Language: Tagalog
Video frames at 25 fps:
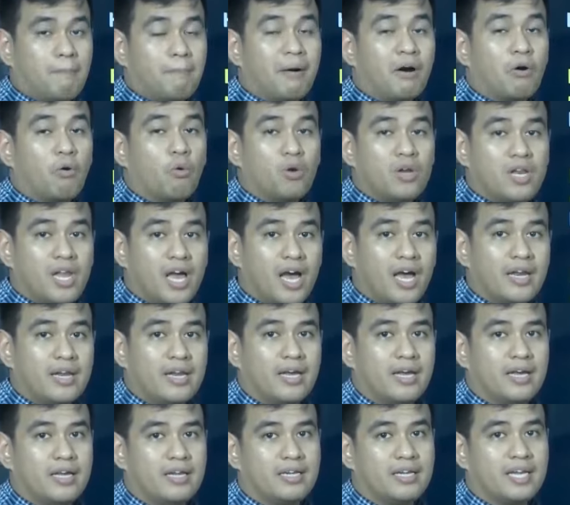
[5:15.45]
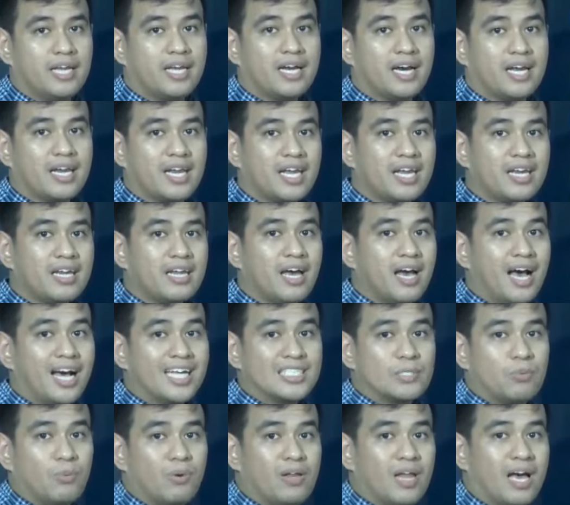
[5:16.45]
pag-ulan ni Karina
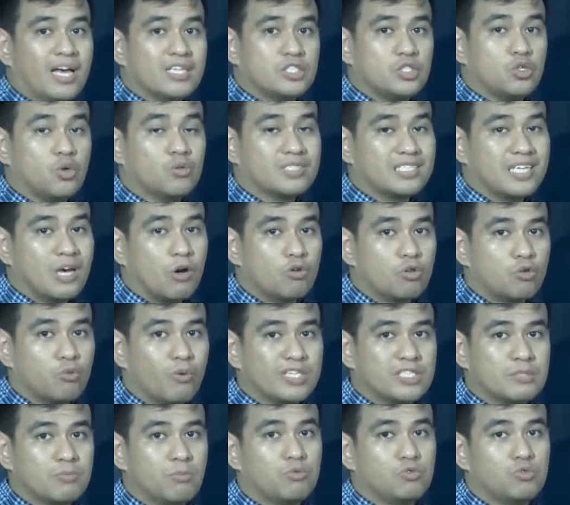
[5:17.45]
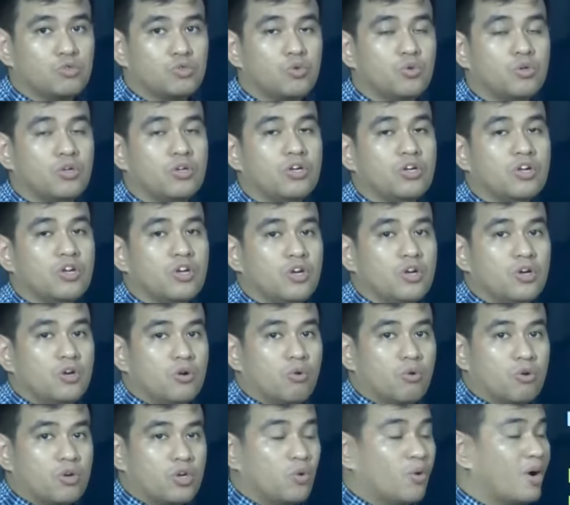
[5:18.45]
as well as yung southwest monsoon
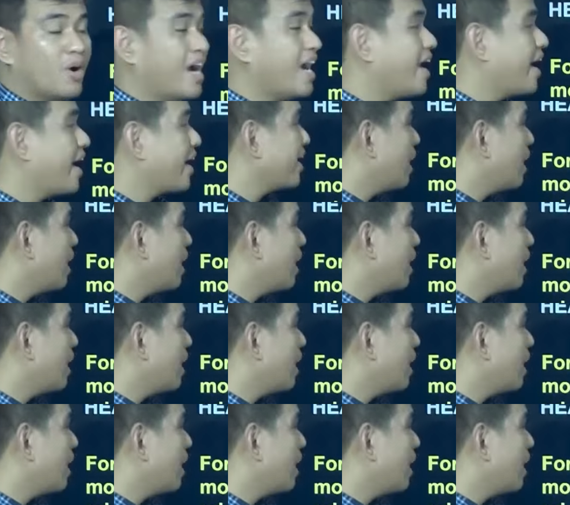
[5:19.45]
o yung hanging